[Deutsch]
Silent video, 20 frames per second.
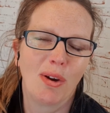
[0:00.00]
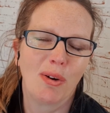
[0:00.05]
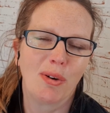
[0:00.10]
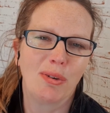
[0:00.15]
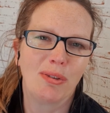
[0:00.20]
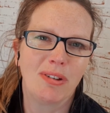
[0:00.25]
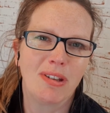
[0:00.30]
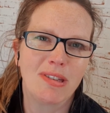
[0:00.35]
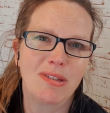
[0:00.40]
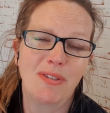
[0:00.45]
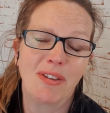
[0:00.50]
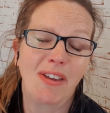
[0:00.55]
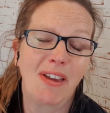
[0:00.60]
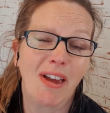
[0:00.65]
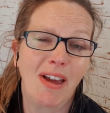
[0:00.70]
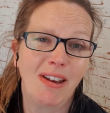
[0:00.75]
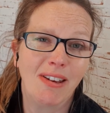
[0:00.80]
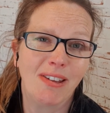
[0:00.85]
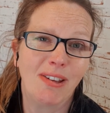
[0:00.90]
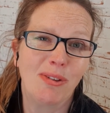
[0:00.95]
Und deswegen
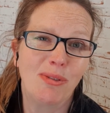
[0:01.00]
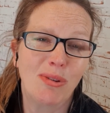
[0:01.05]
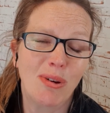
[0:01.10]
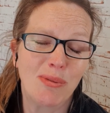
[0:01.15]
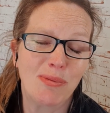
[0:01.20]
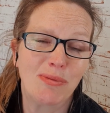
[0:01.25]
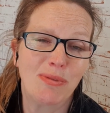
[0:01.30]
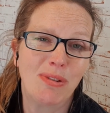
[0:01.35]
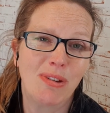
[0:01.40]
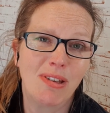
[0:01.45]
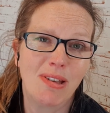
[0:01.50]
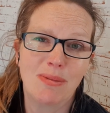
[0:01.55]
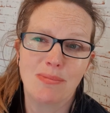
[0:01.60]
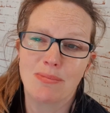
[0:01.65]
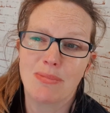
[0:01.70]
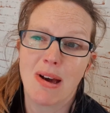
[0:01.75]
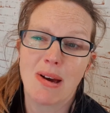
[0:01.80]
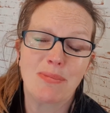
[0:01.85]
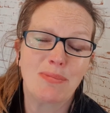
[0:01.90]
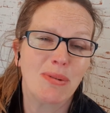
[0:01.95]
kann ich nur empfehlen,
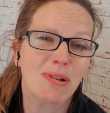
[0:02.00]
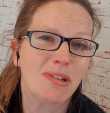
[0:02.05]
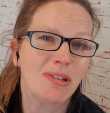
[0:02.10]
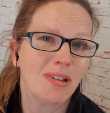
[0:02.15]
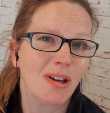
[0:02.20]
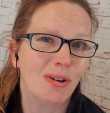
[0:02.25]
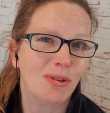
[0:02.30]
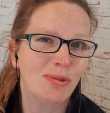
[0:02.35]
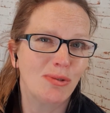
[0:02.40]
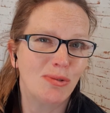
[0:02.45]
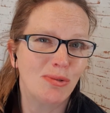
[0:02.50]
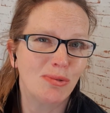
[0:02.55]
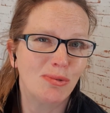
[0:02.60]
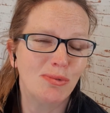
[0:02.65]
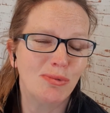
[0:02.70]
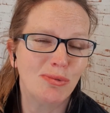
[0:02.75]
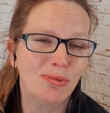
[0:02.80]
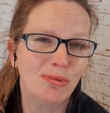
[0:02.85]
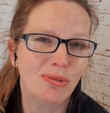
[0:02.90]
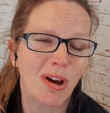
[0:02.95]
mach bitte auch
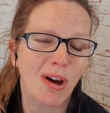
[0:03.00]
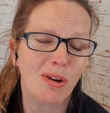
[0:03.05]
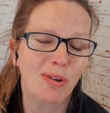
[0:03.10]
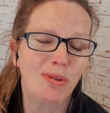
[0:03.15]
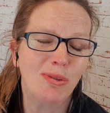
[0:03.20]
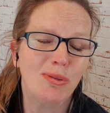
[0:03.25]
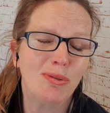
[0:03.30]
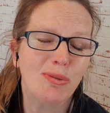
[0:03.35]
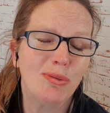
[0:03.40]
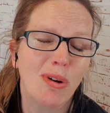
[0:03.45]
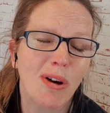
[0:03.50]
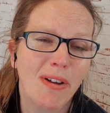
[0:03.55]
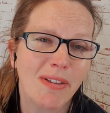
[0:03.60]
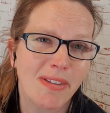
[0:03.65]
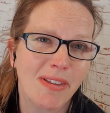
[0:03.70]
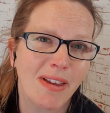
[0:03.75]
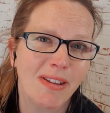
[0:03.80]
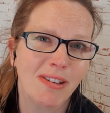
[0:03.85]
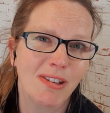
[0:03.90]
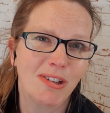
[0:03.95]
du. Auch du
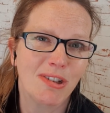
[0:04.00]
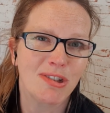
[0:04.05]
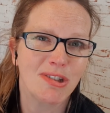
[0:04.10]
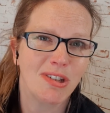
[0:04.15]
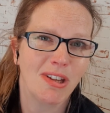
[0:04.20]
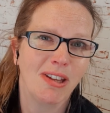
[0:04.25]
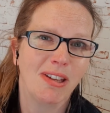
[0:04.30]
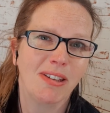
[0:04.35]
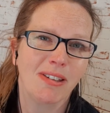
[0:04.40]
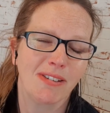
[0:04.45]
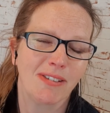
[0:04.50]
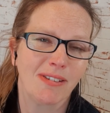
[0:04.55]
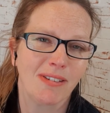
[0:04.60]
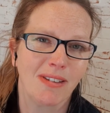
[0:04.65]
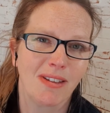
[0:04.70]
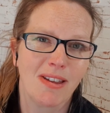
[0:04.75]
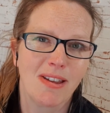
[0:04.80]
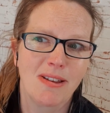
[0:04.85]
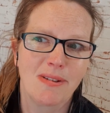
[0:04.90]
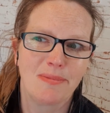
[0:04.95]
hast eine Geschichte,
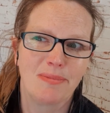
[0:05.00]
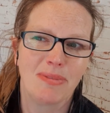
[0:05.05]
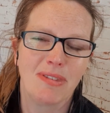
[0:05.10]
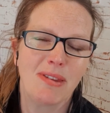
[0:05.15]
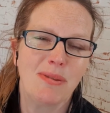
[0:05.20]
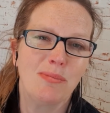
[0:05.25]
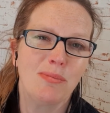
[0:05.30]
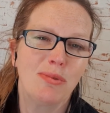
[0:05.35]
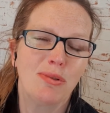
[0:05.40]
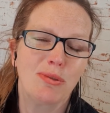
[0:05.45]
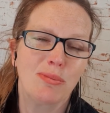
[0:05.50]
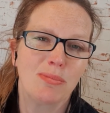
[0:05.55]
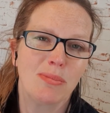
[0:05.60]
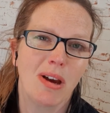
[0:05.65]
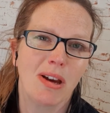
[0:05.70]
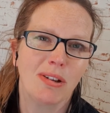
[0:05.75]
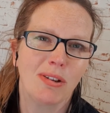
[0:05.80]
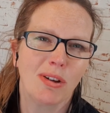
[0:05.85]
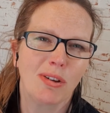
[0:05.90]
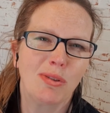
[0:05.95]
die Mut
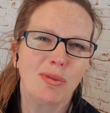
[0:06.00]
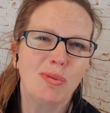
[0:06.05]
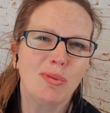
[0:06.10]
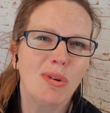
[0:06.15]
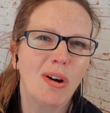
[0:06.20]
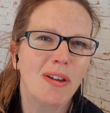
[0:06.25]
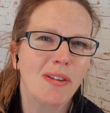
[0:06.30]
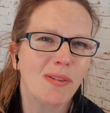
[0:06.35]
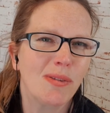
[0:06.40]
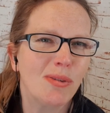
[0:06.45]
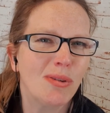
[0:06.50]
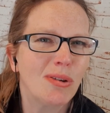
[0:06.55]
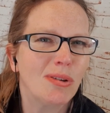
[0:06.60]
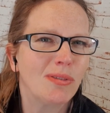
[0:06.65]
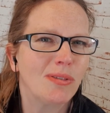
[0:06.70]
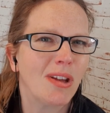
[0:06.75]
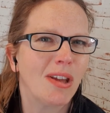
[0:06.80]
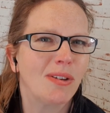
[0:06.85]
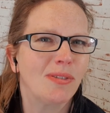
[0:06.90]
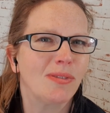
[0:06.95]
macht. Auch du hast
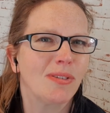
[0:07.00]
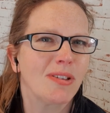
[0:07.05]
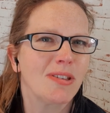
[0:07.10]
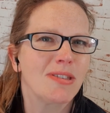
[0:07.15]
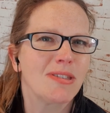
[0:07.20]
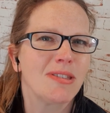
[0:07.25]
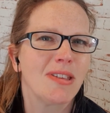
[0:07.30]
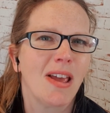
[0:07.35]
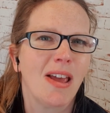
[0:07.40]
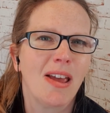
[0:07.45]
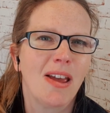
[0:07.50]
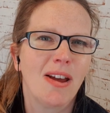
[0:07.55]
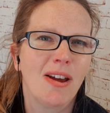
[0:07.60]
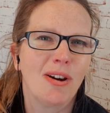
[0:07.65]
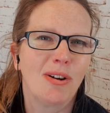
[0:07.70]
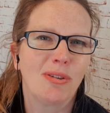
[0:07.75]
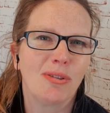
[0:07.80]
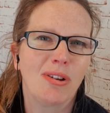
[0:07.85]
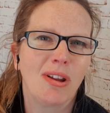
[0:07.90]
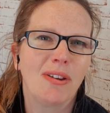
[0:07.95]
irgendetwas
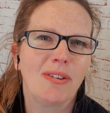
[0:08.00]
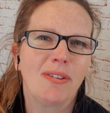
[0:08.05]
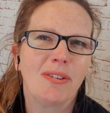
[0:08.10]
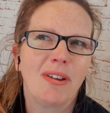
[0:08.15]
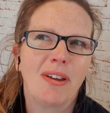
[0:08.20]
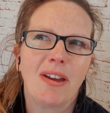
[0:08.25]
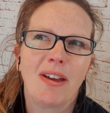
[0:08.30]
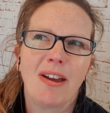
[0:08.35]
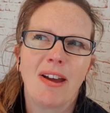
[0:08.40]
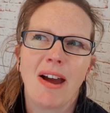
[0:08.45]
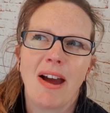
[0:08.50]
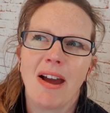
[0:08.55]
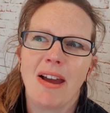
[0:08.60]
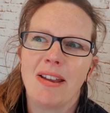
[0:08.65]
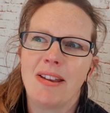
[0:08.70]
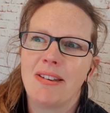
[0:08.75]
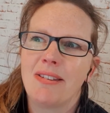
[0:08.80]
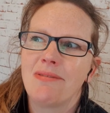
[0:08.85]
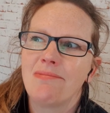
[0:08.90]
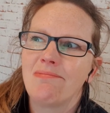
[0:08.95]
oder
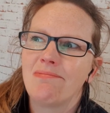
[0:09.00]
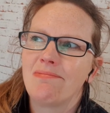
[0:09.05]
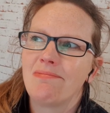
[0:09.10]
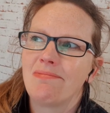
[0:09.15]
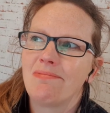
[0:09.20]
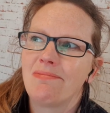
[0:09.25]
ein,